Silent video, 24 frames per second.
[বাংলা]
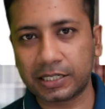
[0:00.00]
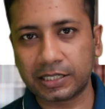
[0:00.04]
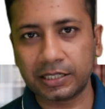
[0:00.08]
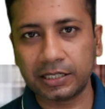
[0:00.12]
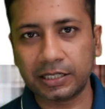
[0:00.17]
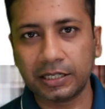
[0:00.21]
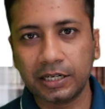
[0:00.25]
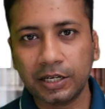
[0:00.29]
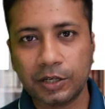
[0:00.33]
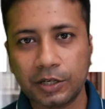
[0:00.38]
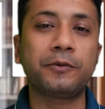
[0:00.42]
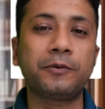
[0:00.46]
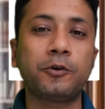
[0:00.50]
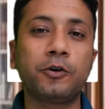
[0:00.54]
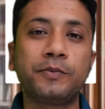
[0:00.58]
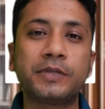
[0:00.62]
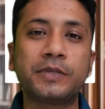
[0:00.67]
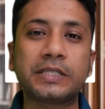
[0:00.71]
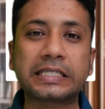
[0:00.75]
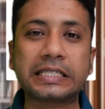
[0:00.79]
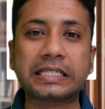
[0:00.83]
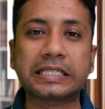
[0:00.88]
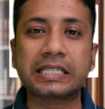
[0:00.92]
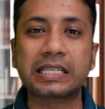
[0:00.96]
আসে আপনি ওই
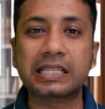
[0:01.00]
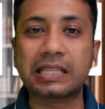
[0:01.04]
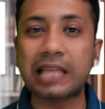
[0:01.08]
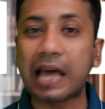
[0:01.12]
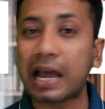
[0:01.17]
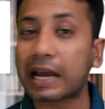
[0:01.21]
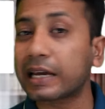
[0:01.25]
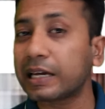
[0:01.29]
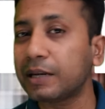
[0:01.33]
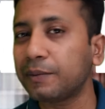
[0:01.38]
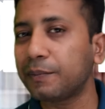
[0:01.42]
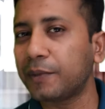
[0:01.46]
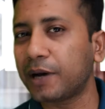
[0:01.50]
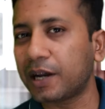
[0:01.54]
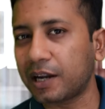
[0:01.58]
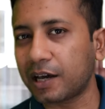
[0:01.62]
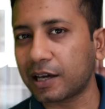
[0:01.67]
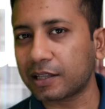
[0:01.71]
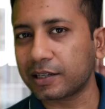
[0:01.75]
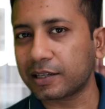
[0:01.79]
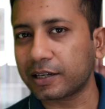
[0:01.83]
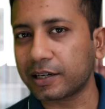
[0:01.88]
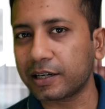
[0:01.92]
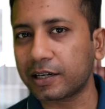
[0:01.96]
বিজনেসে থাকেন বা
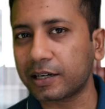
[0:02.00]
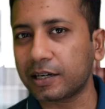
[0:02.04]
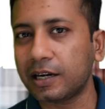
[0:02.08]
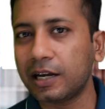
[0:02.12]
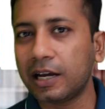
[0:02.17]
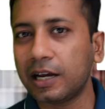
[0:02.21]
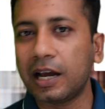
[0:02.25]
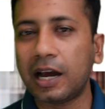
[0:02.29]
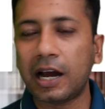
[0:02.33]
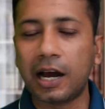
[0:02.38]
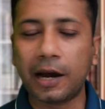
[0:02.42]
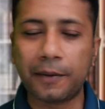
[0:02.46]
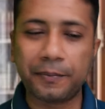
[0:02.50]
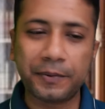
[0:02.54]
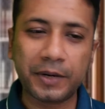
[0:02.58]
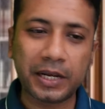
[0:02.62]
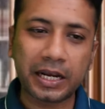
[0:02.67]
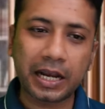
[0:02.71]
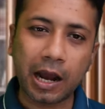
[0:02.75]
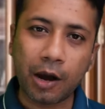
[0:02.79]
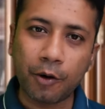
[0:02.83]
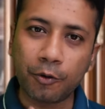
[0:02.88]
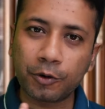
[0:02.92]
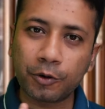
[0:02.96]
না থাকেন আপনি
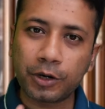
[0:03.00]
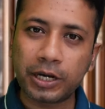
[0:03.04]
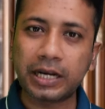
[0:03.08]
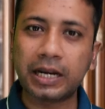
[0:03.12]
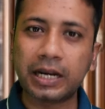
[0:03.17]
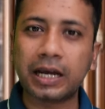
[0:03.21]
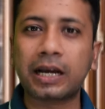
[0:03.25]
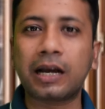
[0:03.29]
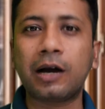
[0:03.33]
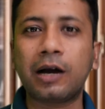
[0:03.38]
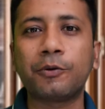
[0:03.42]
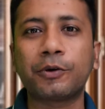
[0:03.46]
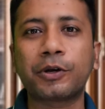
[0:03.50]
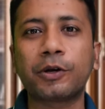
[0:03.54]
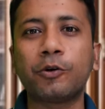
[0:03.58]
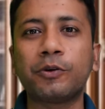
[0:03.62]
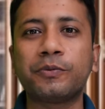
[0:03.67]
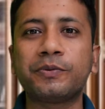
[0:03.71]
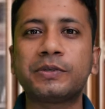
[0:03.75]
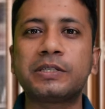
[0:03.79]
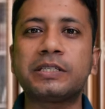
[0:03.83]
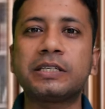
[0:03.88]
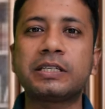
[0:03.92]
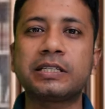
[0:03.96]
কাউকে না কাউকে ওই
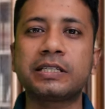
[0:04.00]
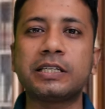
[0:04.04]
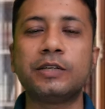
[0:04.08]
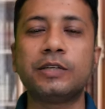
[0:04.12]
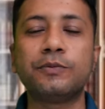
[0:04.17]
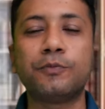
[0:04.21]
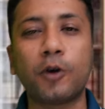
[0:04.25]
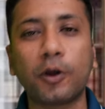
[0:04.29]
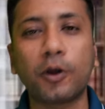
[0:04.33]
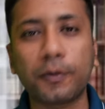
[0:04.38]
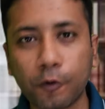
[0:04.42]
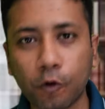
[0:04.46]
বিজনেসে ইনভলভ